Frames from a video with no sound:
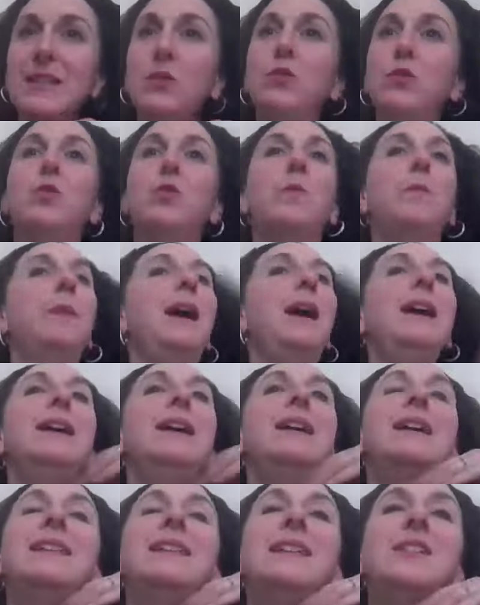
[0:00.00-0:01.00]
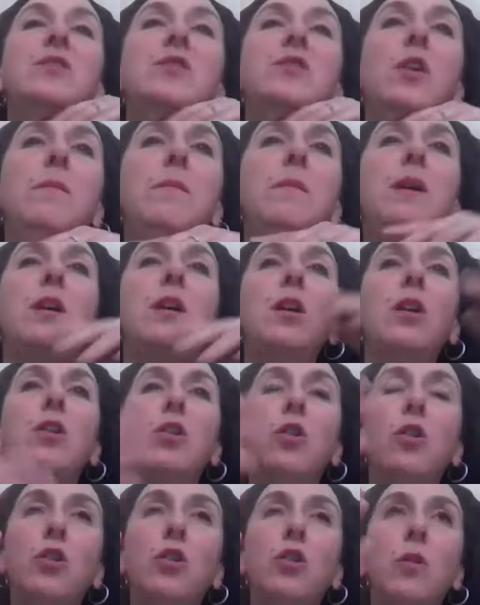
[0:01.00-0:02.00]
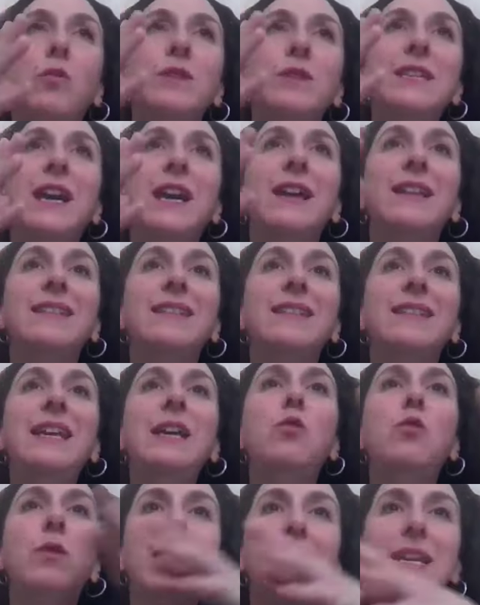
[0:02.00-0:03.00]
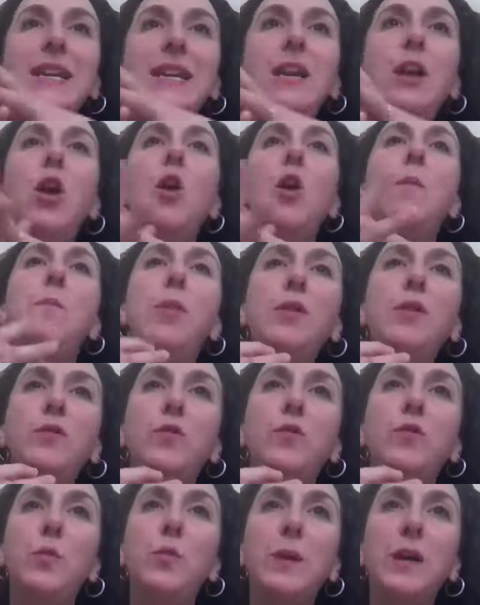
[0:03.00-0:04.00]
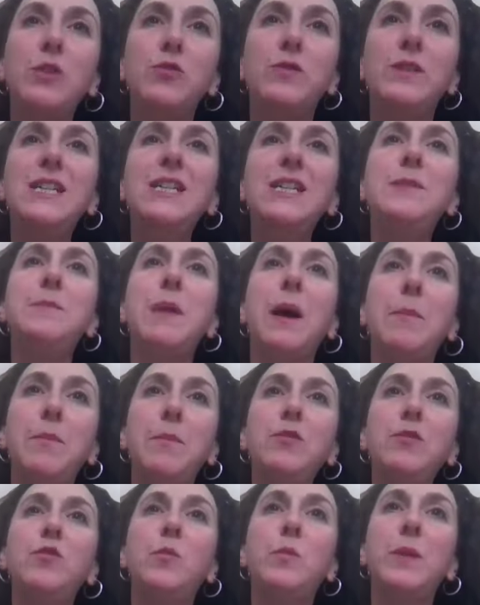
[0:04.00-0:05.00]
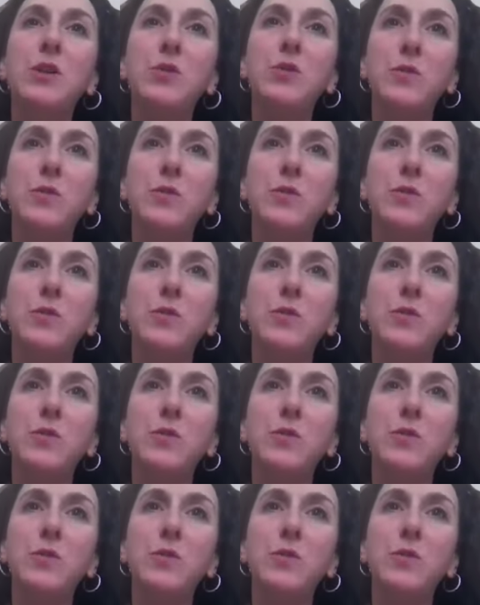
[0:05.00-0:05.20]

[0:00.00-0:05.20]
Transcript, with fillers: Ce ne sont pas des sommes, comment dire, décorrélées poste de préjudice par poste de